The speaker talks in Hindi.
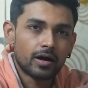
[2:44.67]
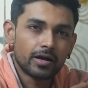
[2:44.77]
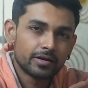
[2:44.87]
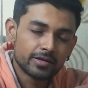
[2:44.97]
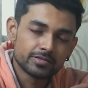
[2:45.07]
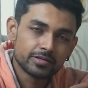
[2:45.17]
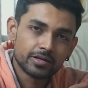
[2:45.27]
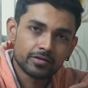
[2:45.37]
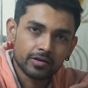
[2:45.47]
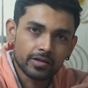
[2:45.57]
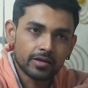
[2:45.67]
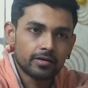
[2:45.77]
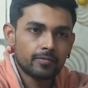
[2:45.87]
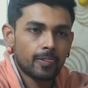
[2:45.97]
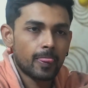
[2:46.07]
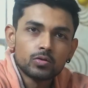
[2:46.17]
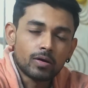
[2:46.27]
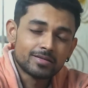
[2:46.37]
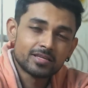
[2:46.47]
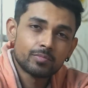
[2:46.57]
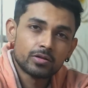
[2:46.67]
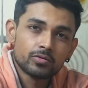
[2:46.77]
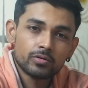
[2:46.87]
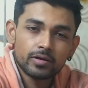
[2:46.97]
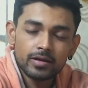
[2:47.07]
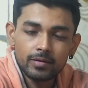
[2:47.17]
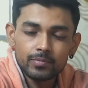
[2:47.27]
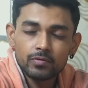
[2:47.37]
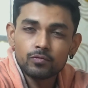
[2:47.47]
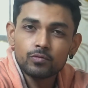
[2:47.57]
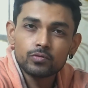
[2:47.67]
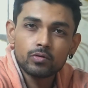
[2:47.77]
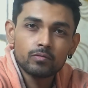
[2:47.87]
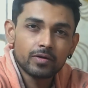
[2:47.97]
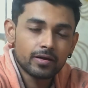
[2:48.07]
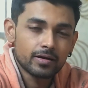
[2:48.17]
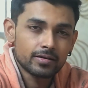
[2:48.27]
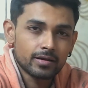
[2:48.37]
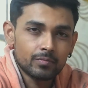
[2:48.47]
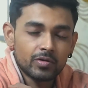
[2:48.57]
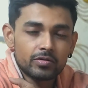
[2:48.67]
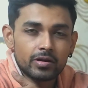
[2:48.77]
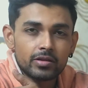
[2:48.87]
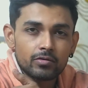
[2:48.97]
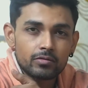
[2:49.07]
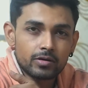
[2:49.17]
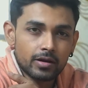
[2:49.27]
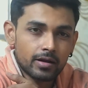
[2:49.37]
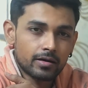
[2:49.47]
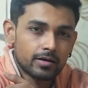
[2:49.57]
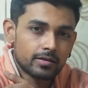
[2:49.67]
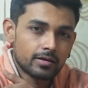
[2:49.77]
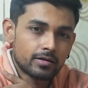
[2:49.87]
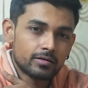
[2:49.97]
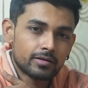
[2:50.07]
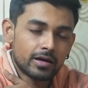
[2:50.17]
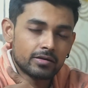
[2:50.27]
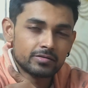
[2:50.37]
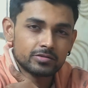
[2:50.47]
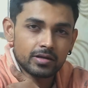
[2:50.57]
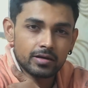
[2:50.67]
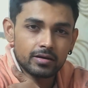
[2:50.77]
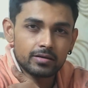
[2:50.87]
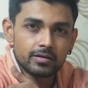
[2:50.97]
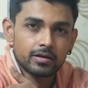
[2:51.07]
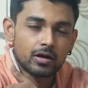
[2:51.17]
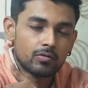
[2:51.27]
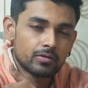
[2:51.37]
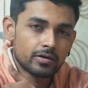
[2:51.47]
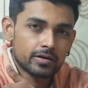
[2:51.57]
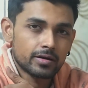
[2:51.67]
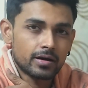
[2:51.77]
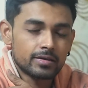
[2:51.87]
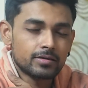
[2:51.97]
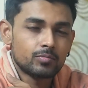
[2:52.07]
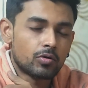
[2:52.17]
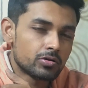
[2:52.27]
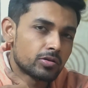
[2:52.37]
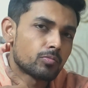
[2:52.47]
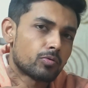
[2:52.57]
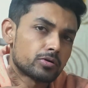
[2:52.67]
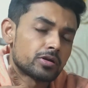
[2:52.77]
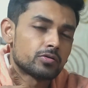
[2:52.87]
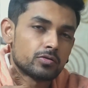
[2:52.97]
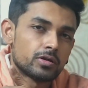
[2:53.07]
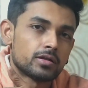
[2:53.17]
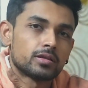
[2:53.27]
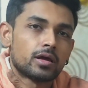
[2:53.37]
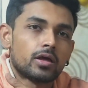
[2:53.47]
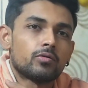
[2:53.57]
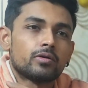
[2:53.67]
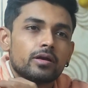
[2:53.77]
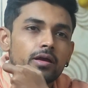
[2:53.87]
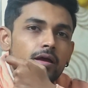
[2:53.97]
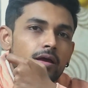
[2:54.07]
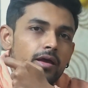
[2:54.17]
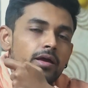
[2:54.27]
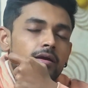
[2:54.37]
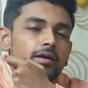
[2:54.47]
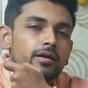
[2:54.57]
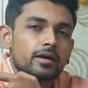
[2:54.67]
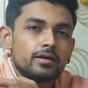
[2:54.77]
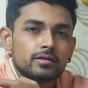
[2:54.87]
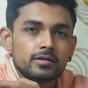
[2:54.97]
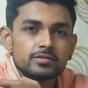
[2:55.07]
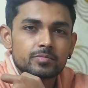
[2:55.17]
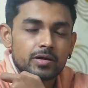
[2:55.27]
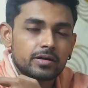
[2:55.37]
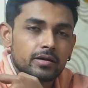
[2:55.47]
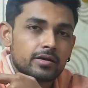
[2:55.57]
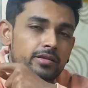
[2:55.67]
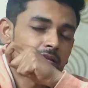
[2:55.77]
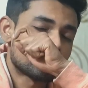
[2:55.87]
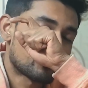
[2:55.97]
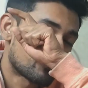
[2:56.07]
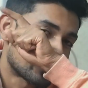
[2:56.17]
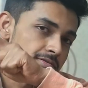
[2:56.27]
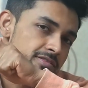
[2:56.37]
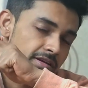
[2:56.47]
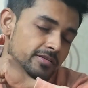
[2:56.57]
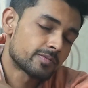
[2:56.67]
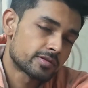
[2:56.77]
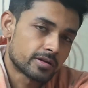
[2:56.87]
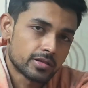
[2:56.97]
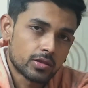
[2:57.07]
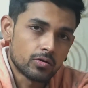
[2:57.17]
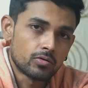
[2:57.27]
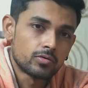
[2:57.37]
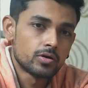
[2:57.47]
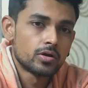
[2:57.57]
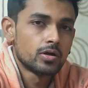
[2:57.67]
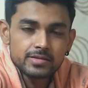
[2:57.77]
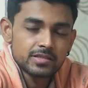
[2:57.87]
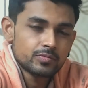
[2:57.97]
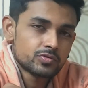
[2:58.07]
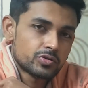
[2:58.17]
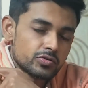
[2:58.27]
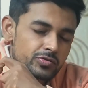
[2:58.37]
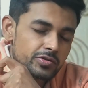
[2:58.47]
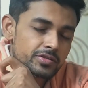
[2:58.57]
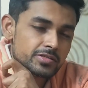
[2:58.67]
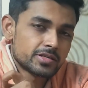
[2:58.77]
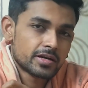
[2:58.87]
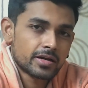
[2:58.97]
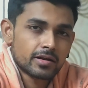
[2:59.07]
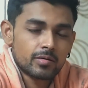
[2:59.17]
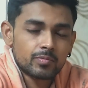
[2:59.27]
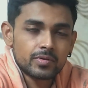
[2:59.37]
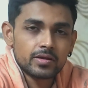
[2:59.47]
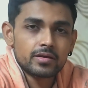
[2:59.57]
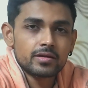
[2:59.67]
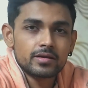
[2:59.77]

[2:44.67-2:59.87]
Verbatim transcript: हाई इंटेंसिटी ट्रेनिंग तो ऐसे बंदों के लिए अपने फूड को वे करना अपनी ट्रेनिंग को ट्रैक करना कैलोरीज ट्रैक करना काउंट करके खाना बहुत इंपॉर्टेंट हो जाता है क्योंकि एक एक कैलरीज मैटर करते जब आप वहाँ स्टेज पे चढ़ते हो ये सब छोटी छोटी चीज़ें अगर आप अपनी